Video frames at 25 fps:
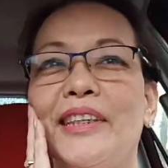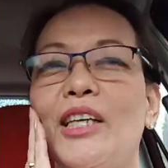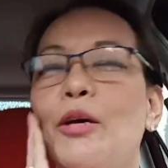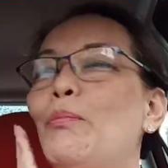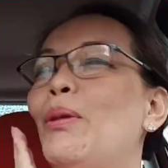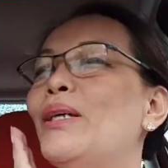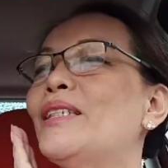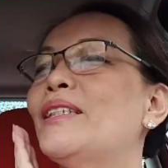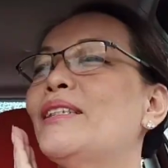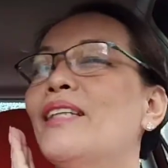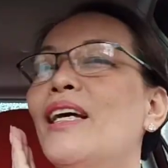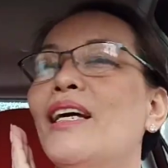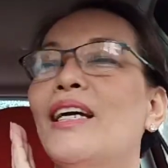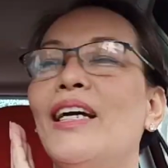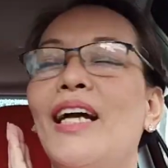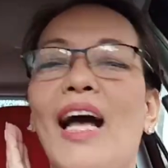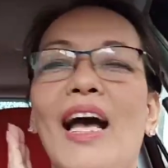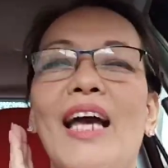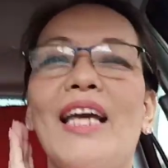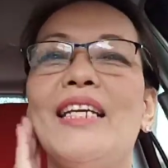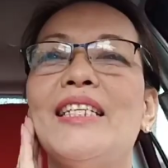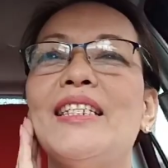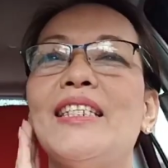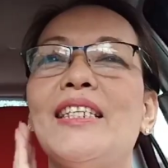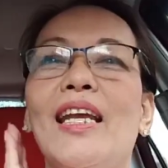Basta
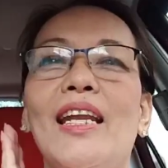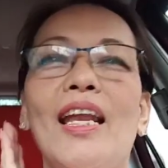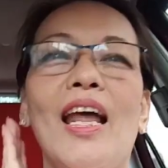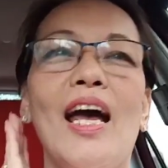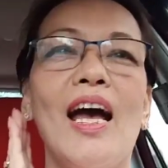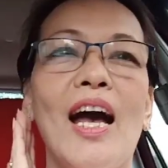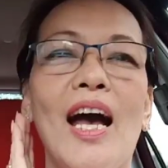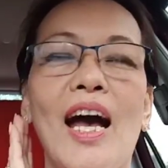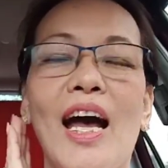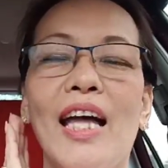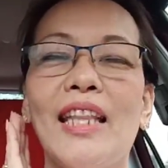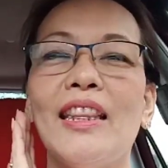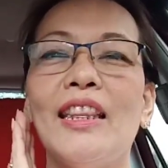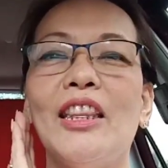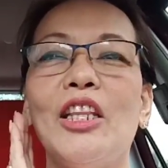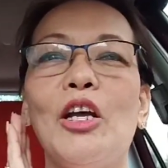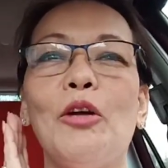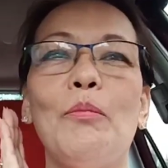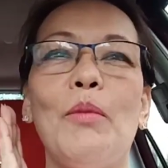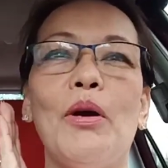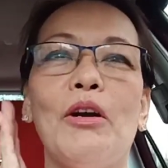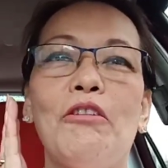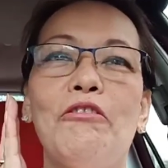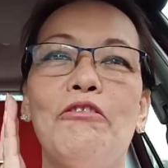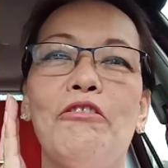guys, sa lahat
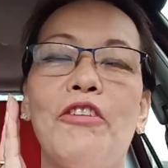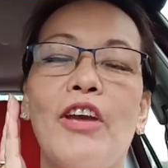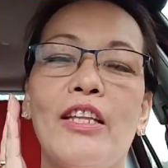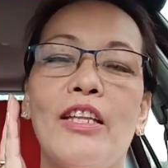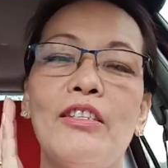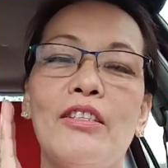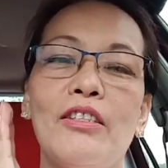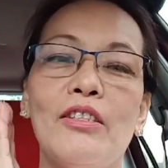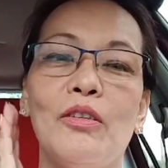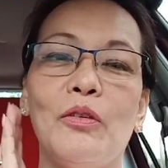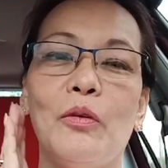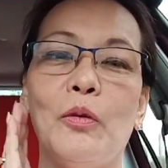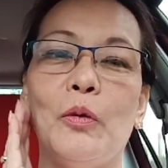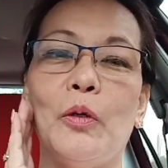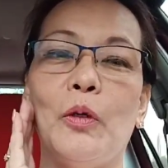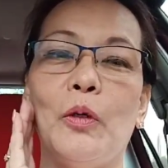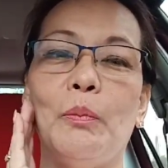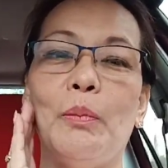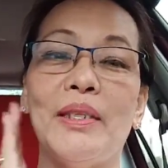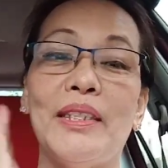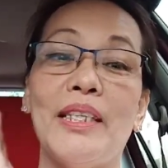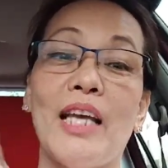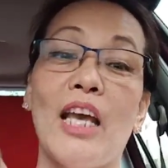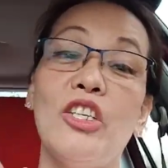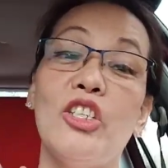ng mga friends ko,
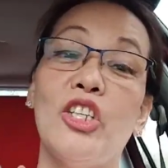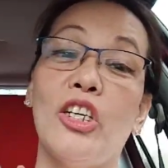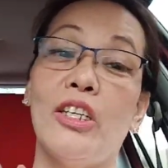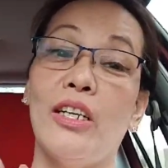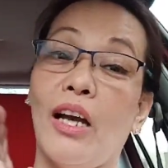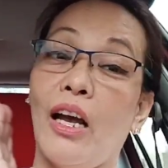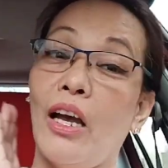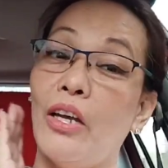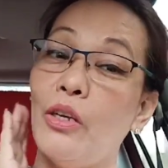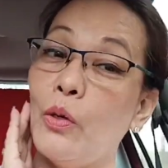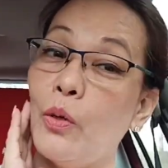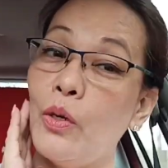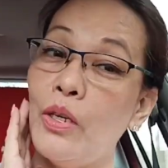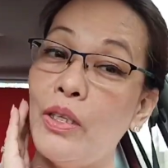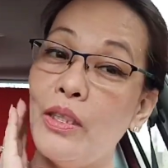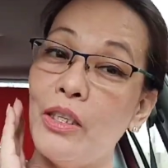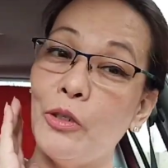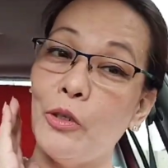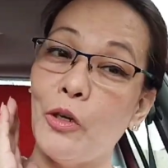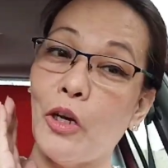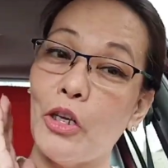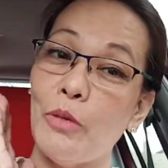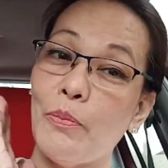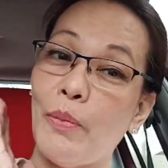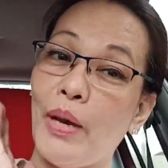pasensya na kayo, hindi
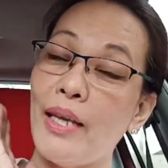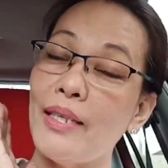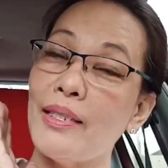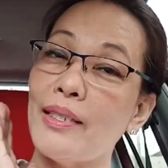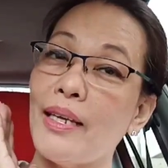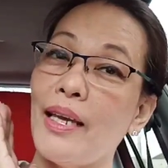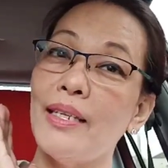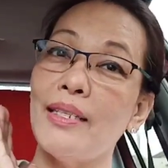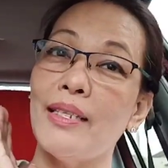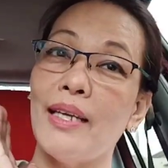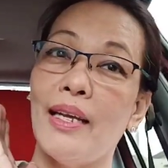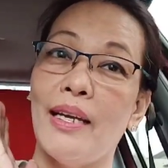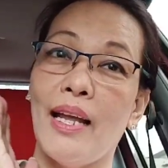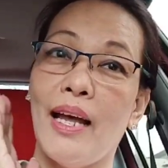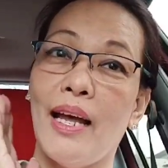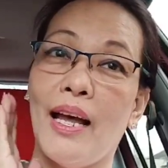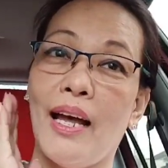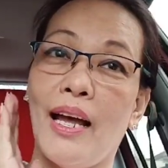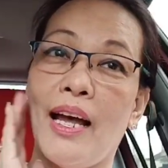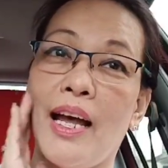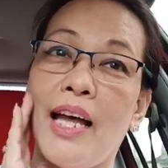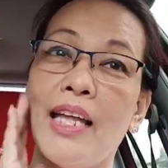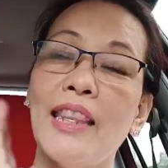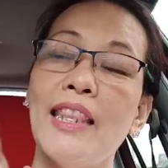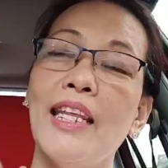ko kayo maisa-isa
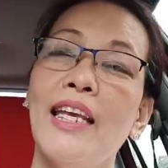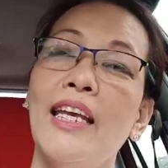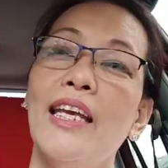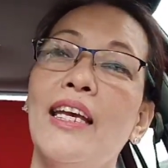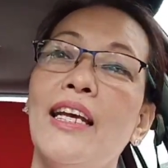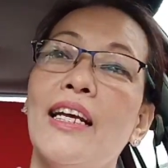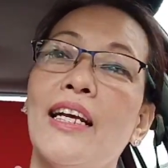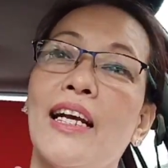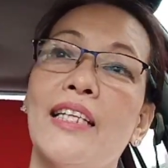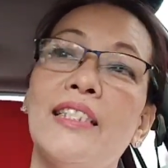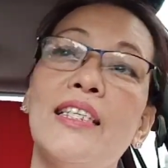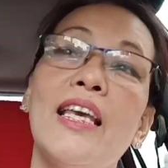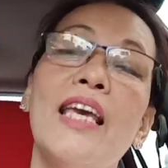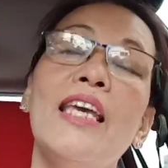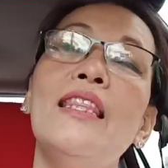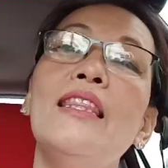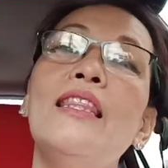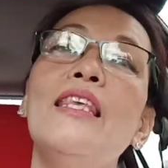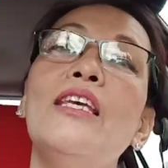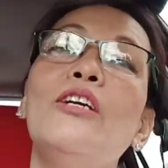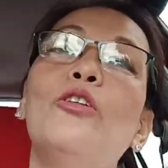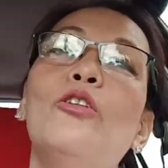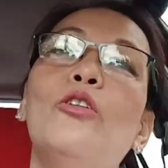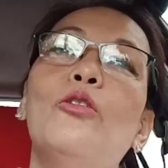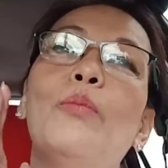lahat. Kasi
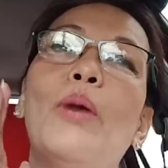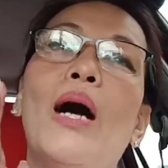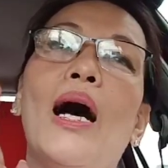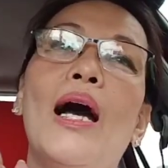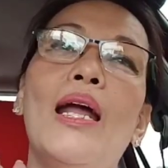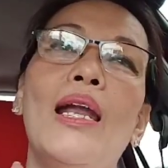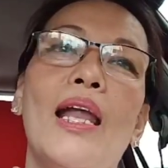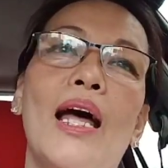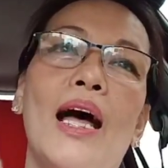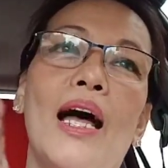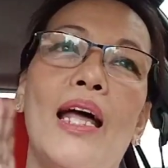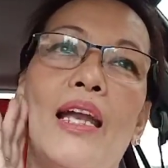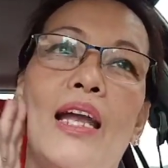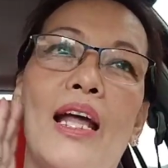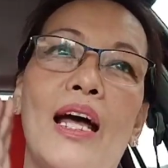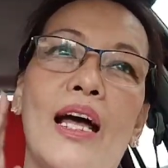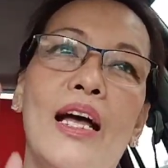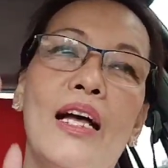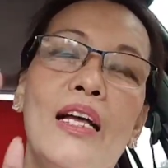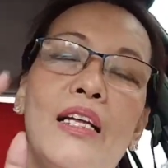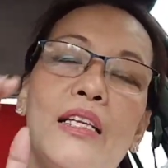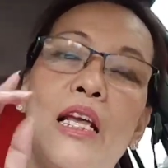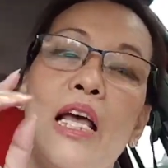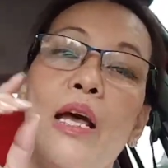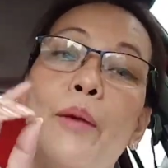hindi ko
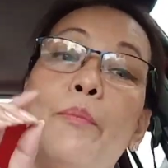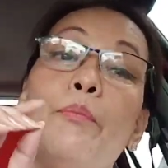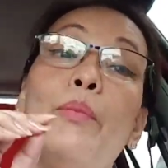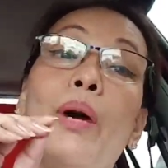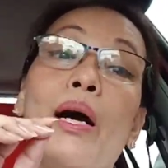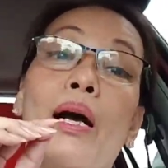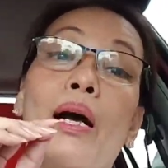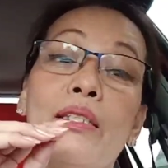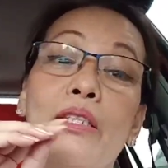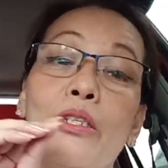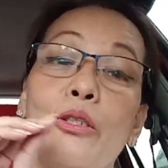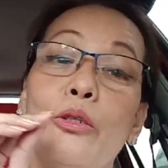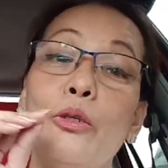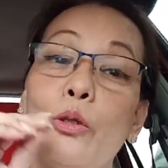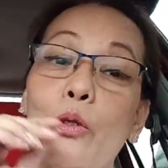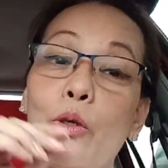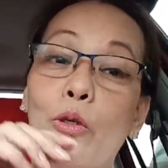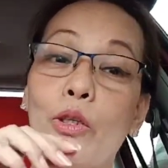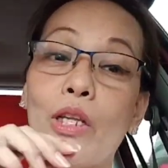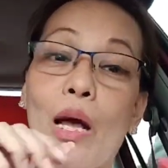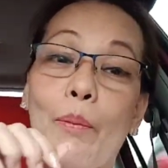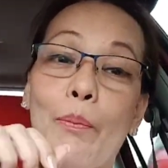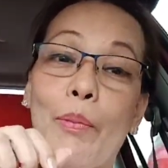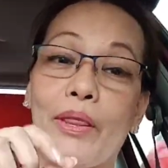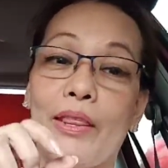maalala, baka siguro
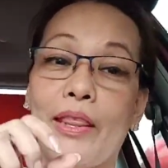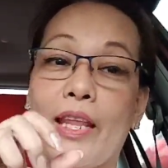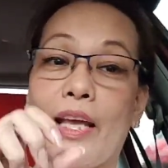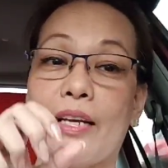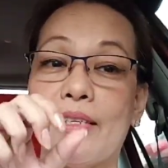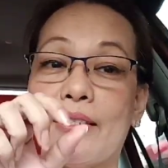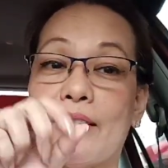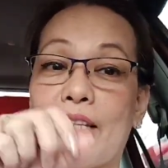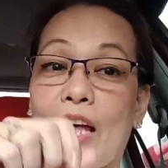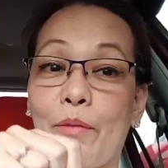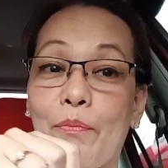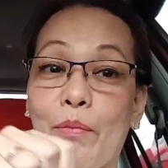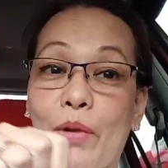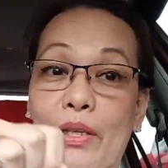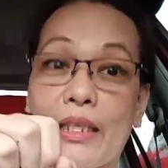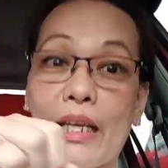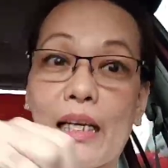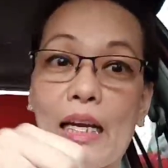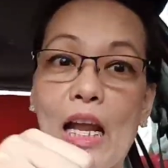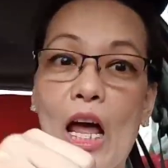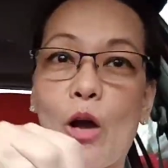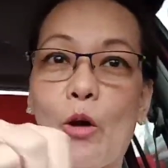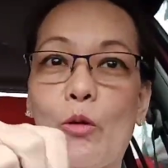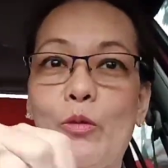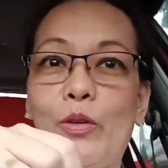dapat next time
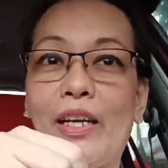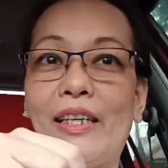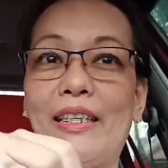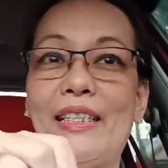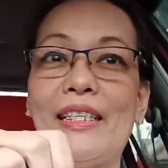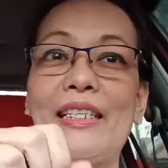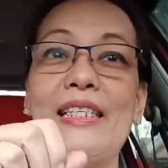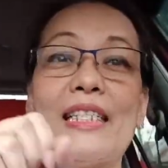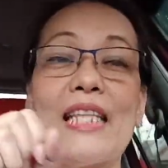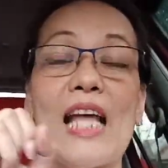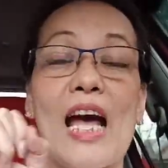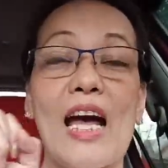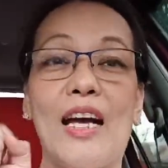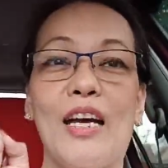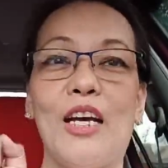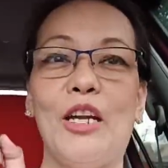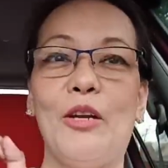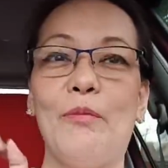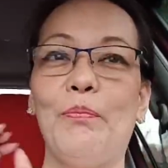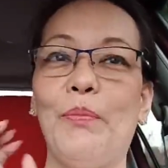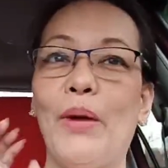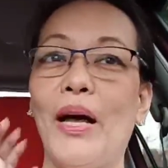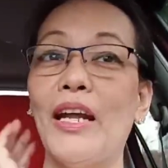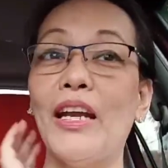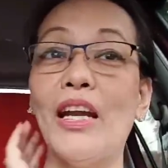magdala ako ng listahan
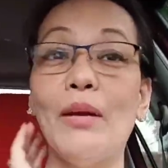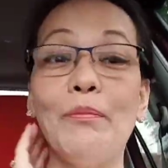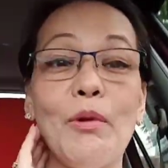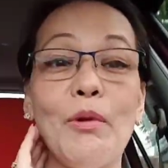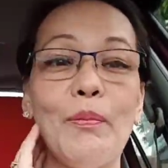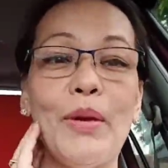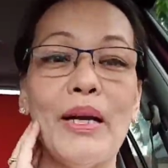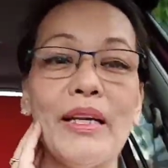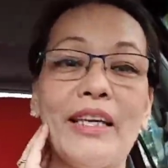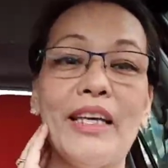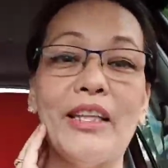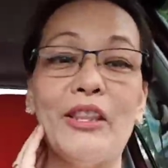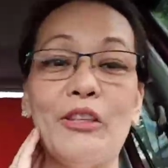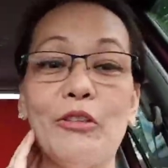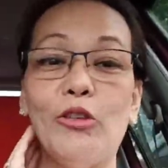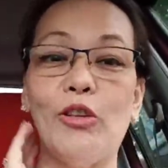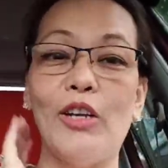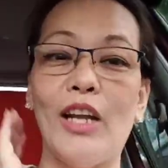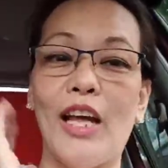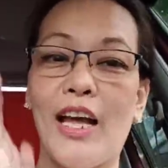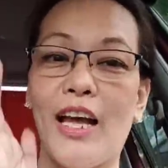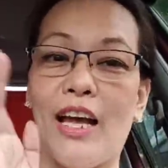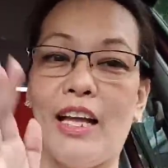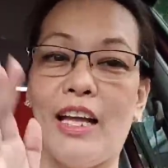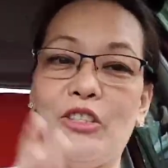para mabanggit ko
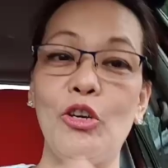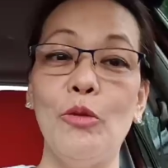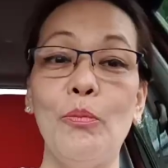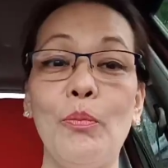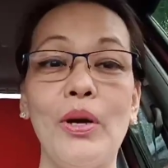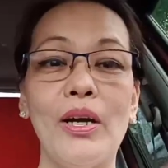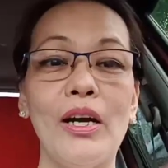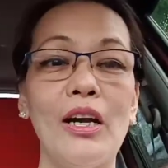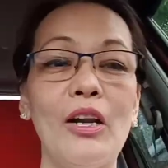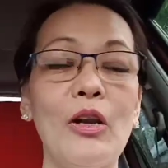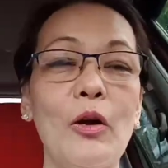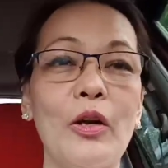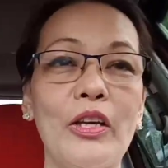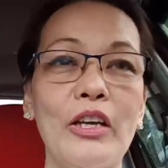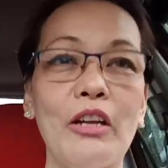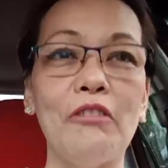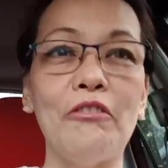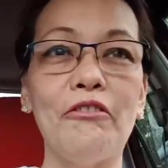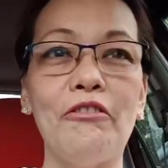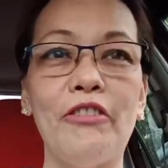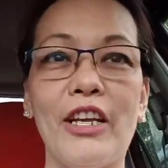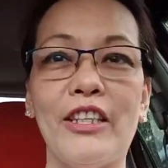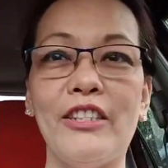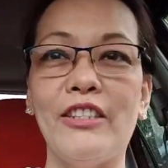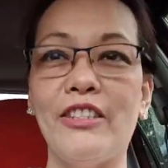lahat yung mga
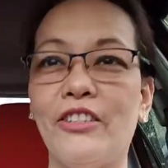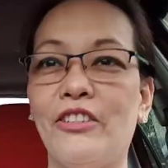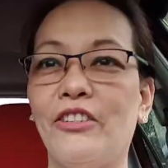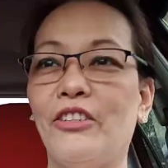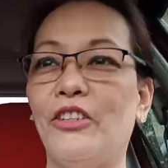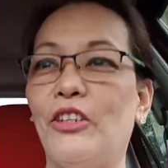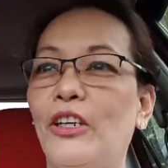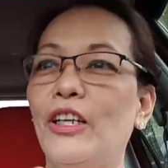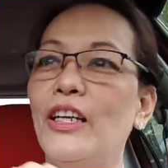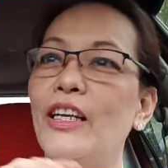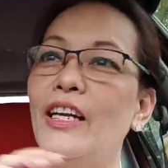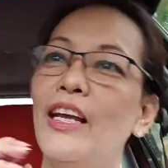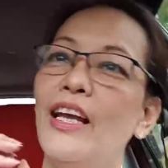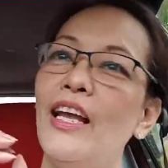loyal friends ko.